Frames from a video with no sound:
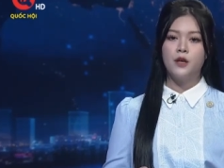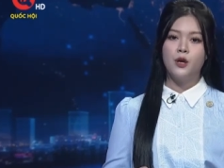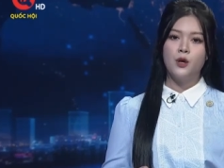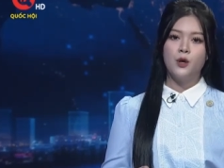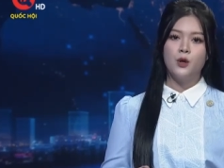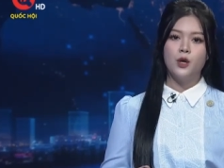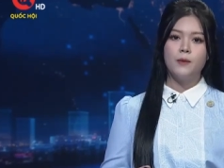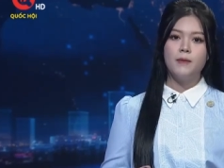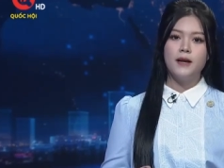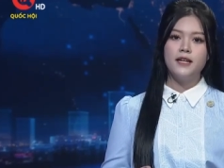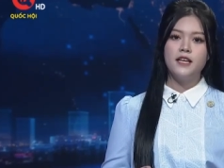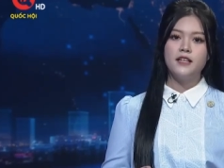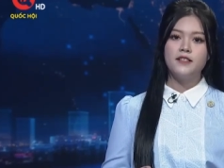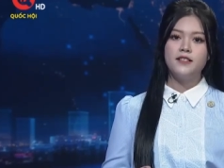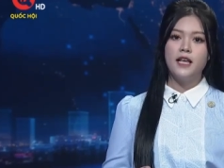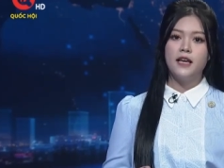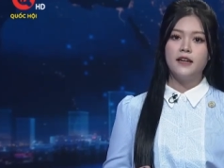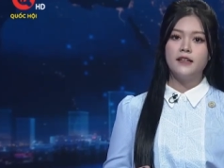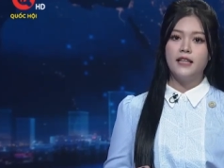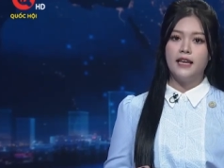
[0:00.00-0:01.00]
Ủy ban nhân
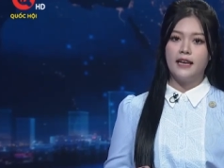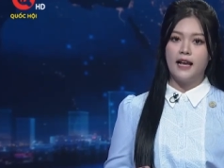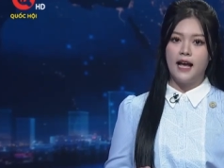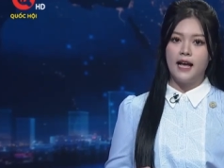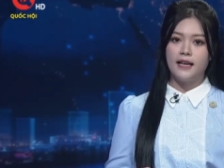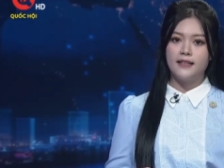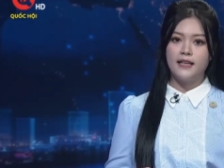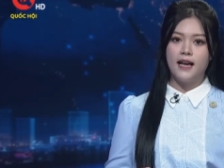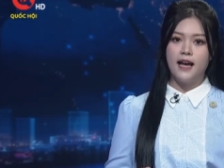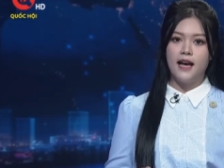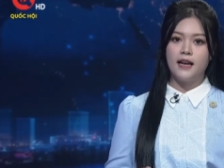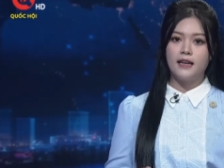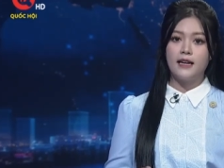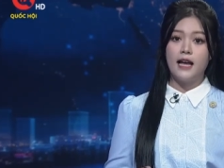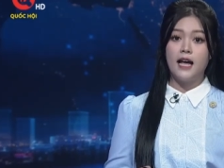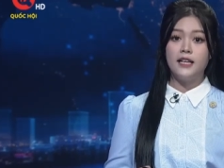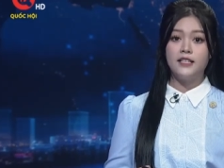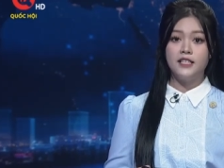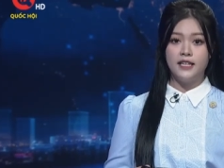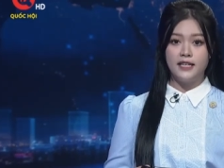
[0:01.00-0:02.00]
dân tỉnh Hà Giang
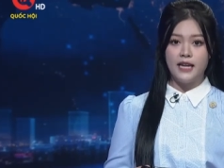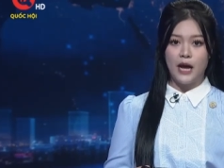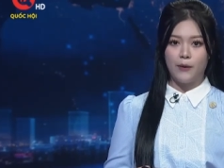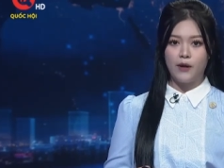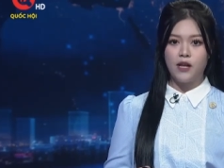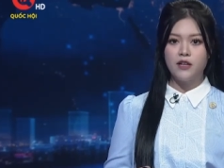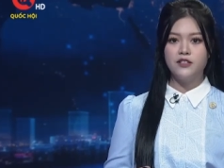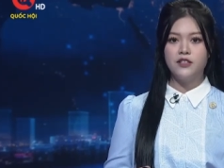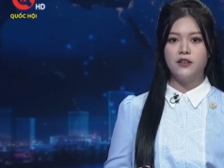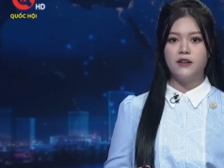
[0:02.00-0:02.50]
đã chỉ đạo các sở